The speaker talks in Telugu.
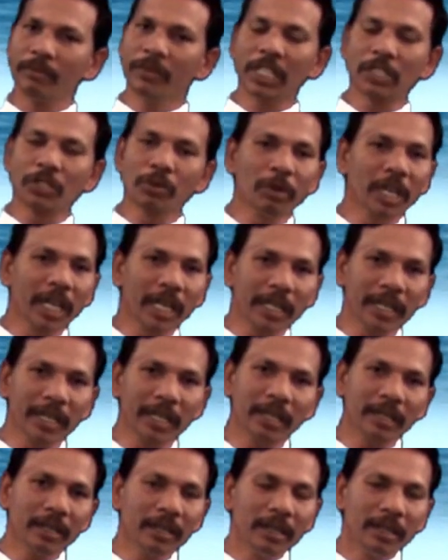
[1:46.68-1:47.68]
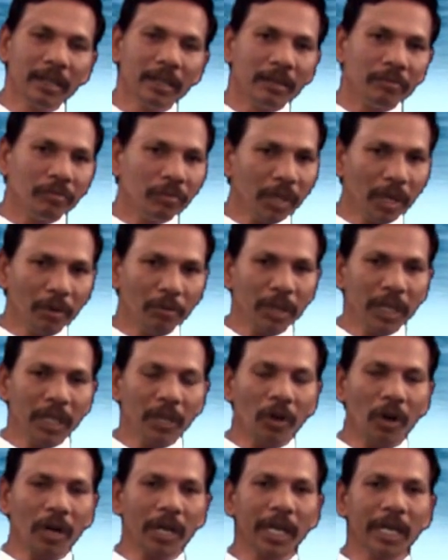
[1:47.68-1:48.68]
నిజంగానే దేవుడి
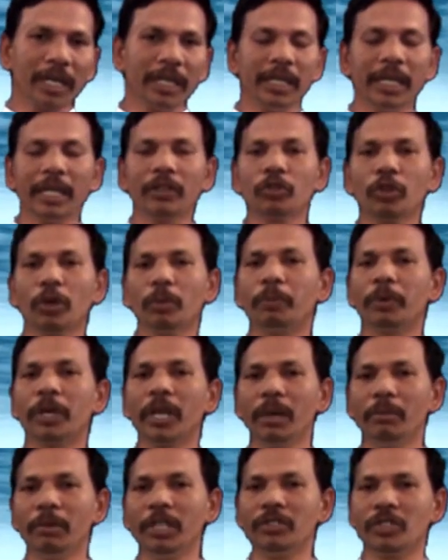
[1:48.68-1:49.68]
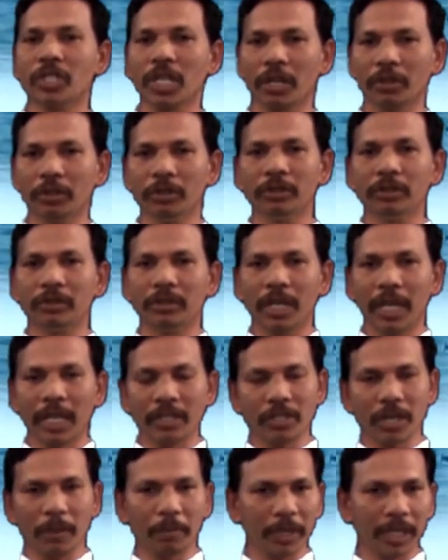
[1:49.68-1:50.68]
లోకాన్ని ఎంతో ప్రేమించారు
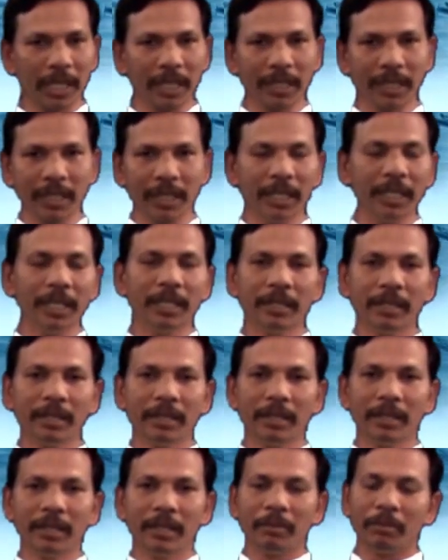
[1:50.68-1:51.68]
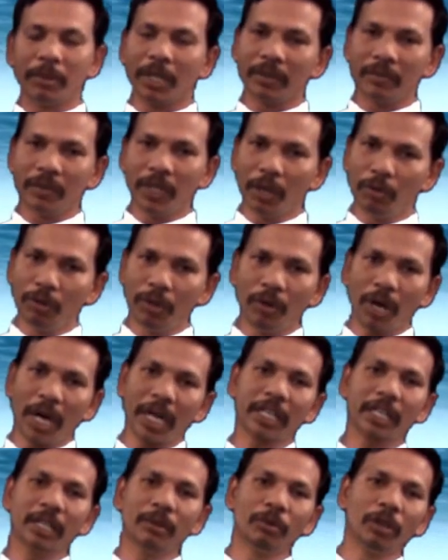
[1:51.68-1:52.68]
అని చెప్పటానికి మరి దేవుని
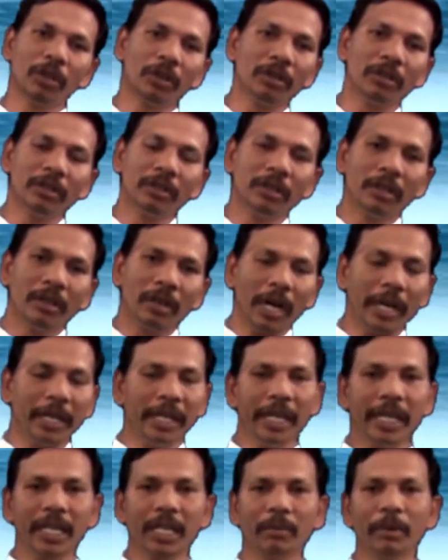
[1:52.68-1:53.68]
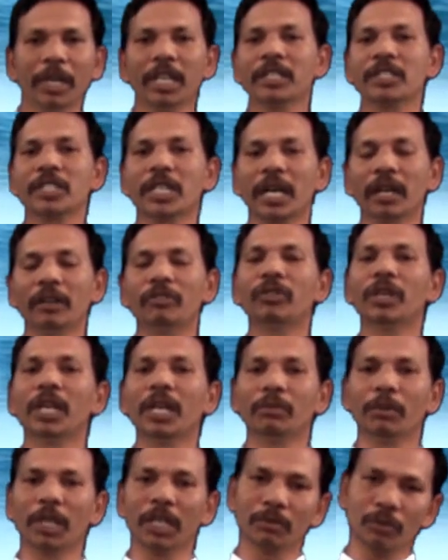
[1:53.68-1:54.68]
వాక్యంలో అనేకమైన
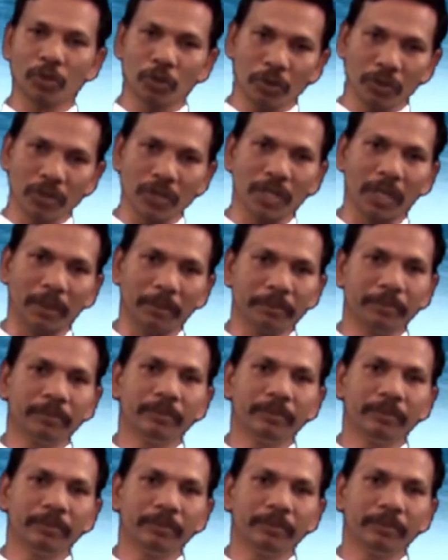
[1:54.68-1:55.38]
సంగతులను మనం చూస్తాం